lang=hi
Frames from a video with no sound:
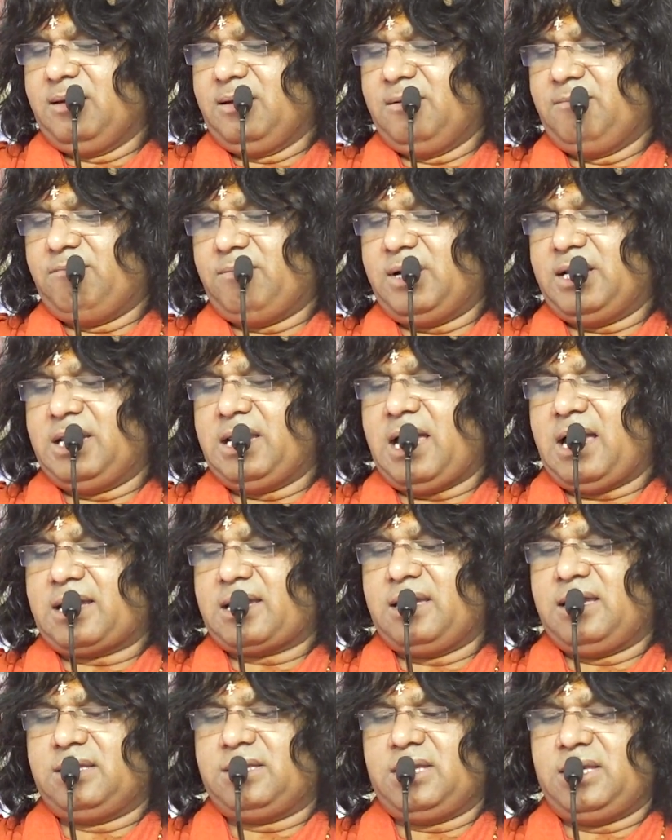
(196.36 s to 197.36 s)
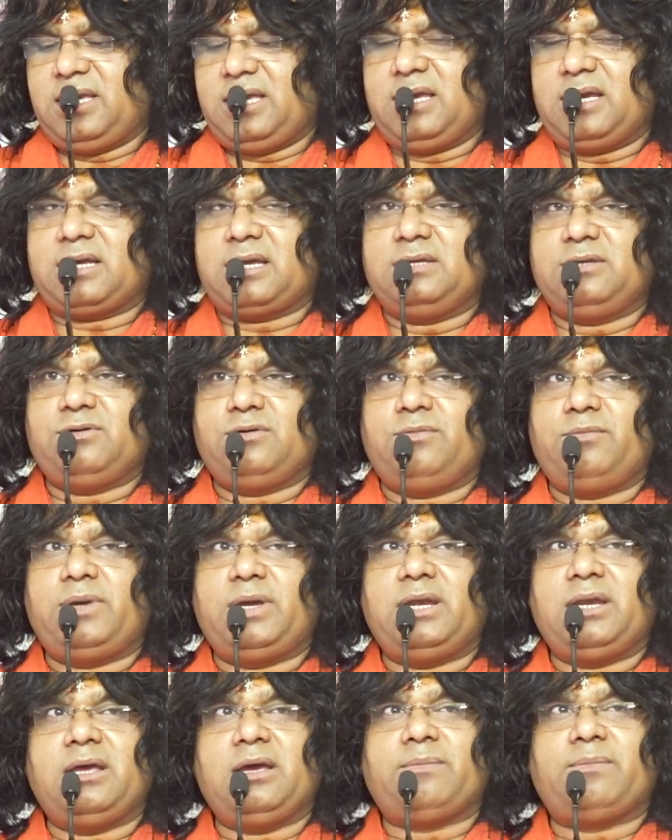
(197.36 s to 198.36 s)
मैया कहती है कि जो
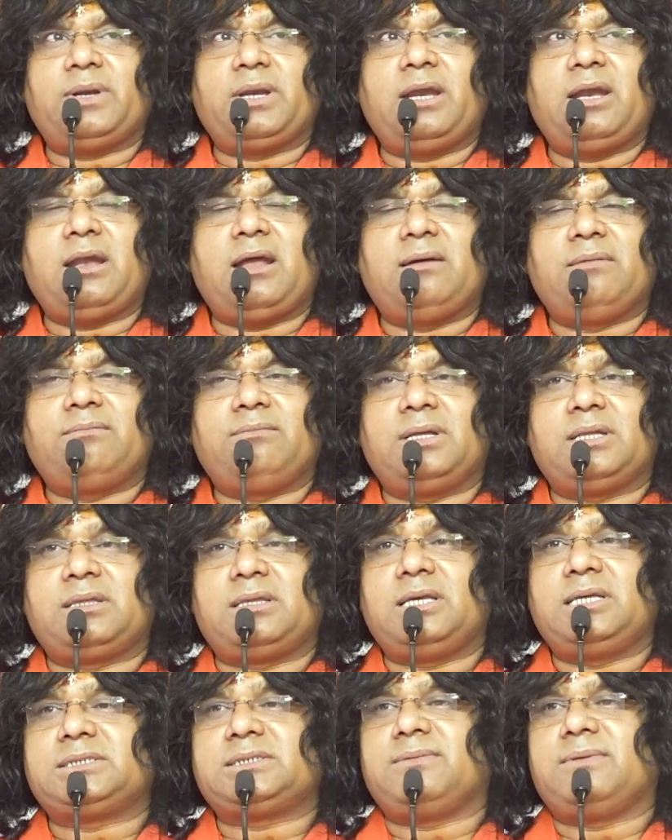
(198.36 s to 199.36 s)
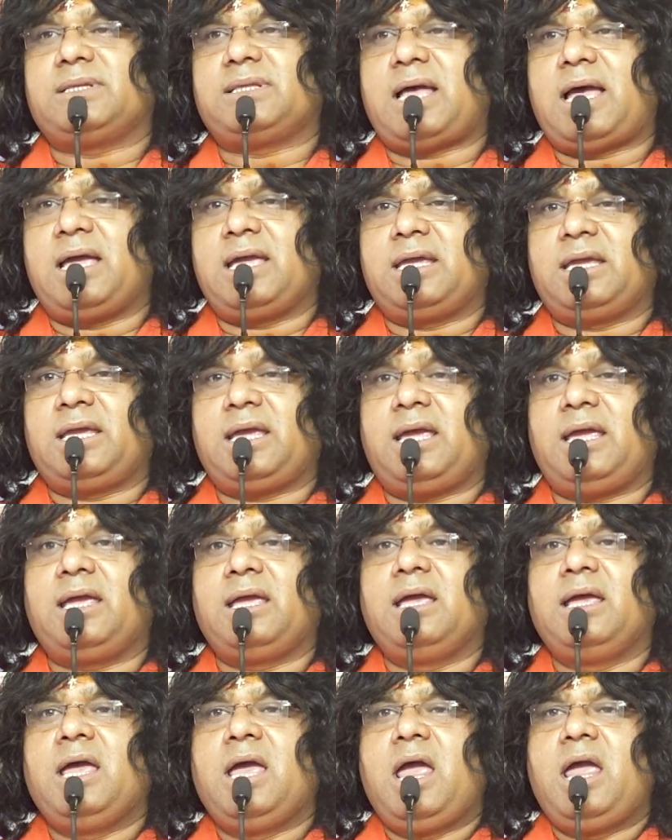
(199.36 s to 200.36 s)
मैंने अपने नाम बत्तीस बताए हैं
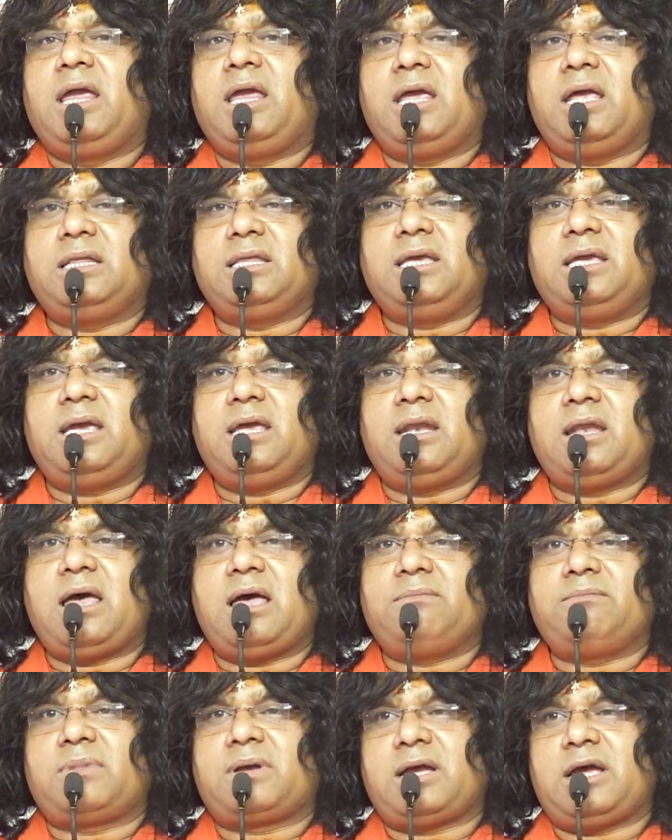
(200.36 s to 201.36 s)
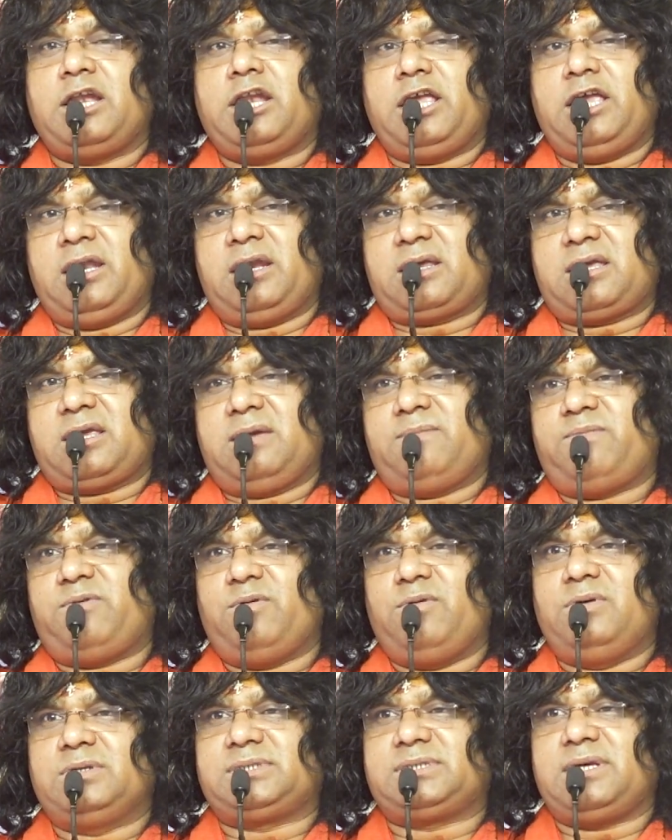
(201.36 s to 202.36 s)
यदि ये नाम कनेर के
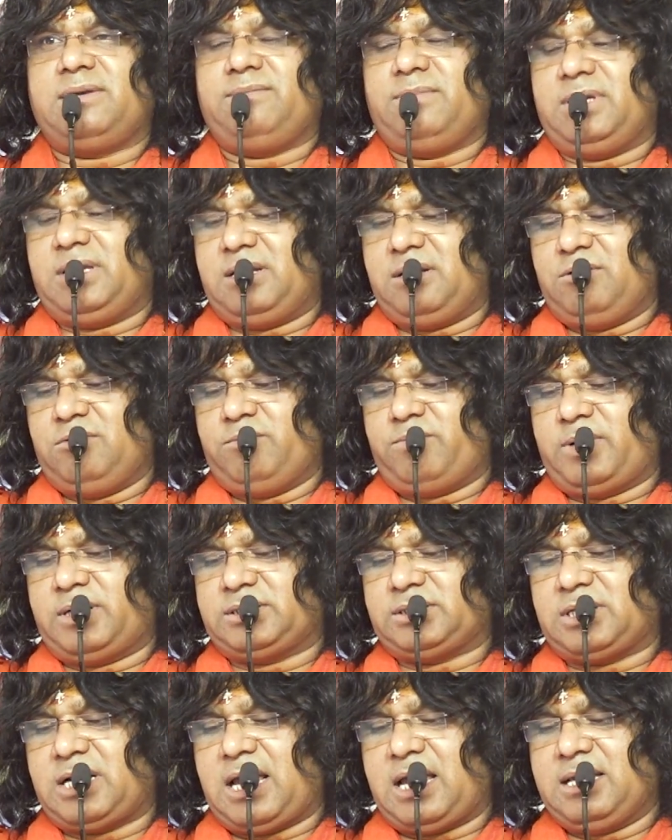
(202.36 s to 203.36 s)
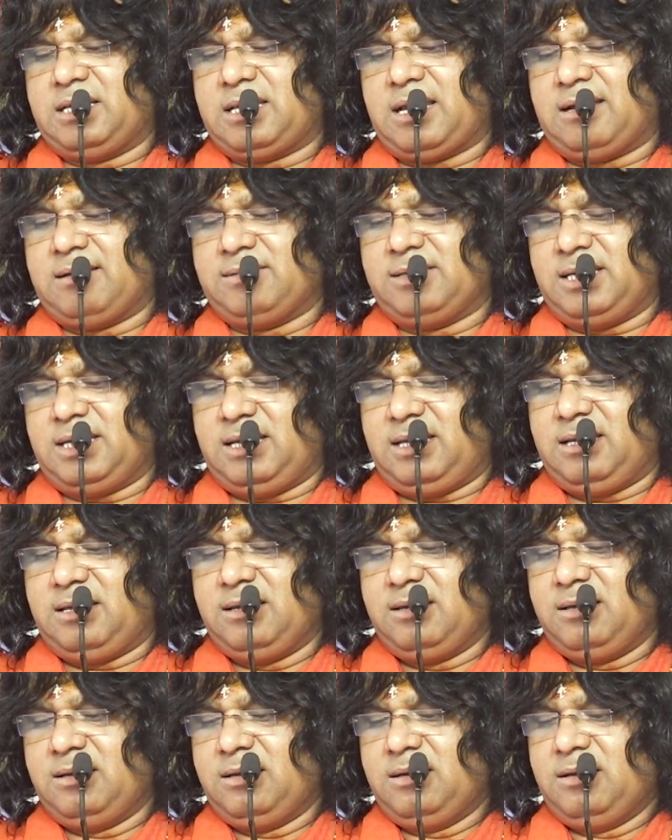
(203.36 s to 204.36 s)
फूल से मेरे ऊपर चढ़ाए जावे
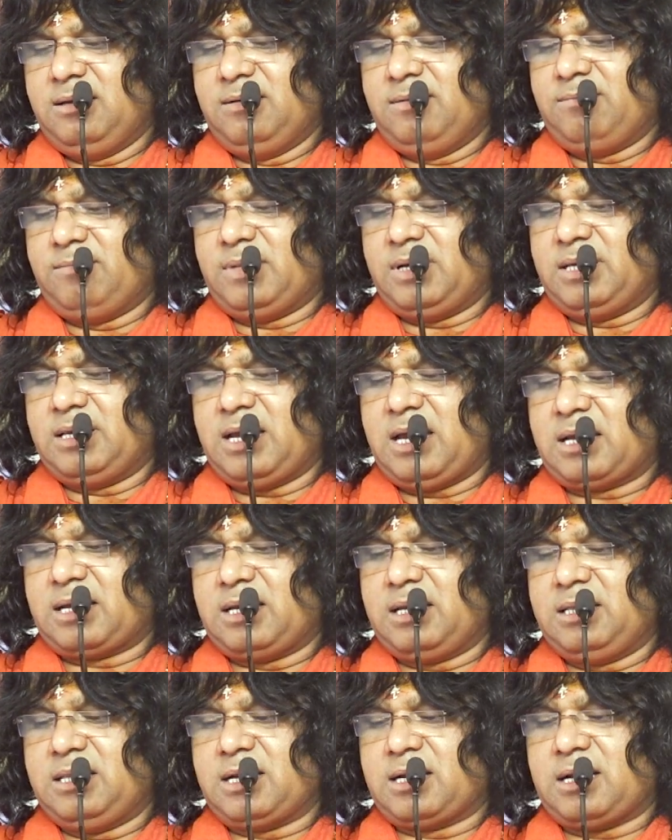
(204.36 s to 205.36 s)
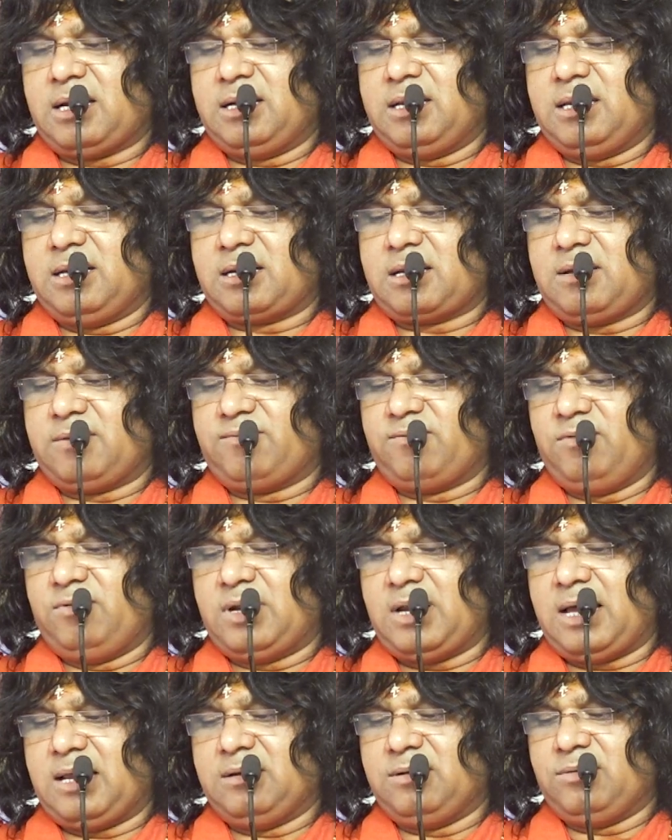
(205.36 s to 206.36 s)
मैया कहती है कनेर का फूल
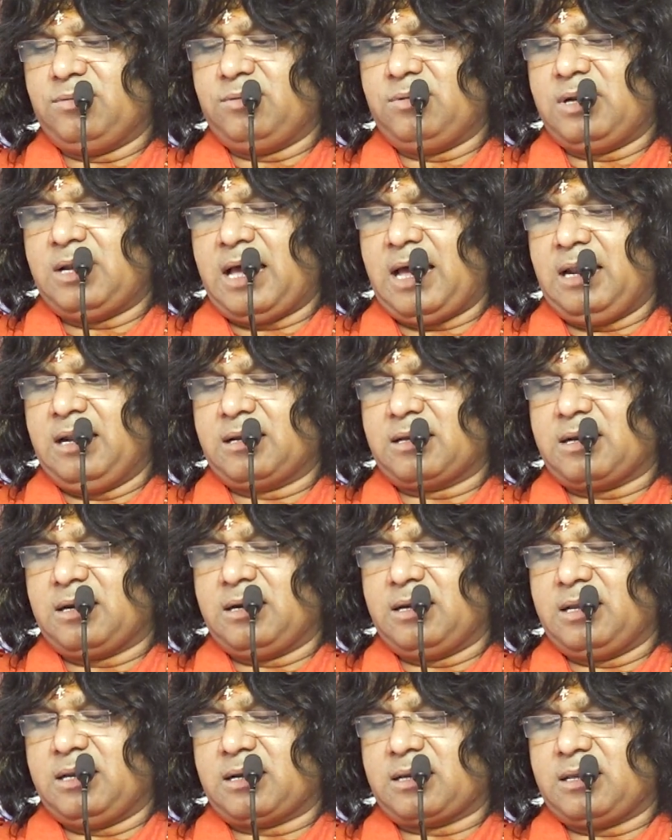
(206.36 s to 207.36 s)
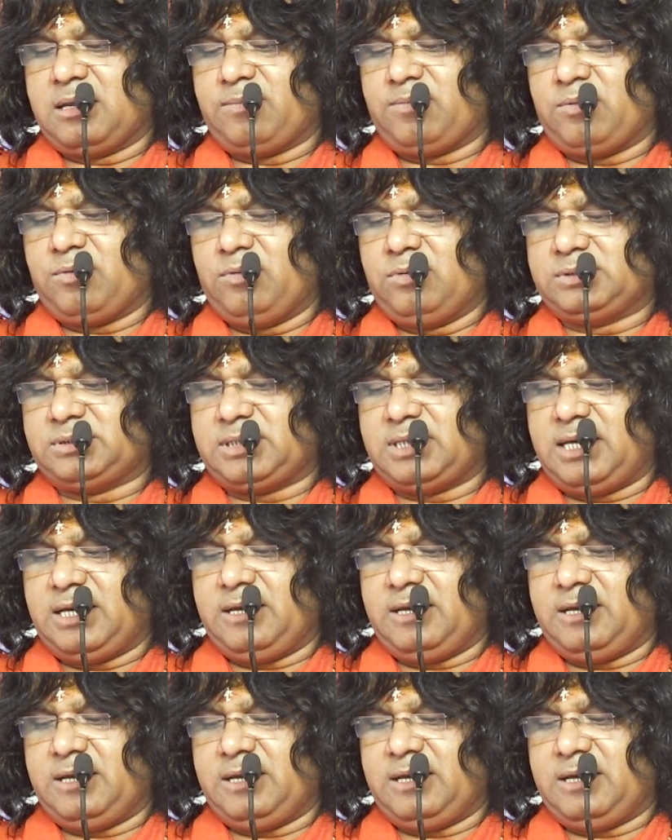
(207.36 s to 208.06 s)
लाल हो लाल कनेर के फूल से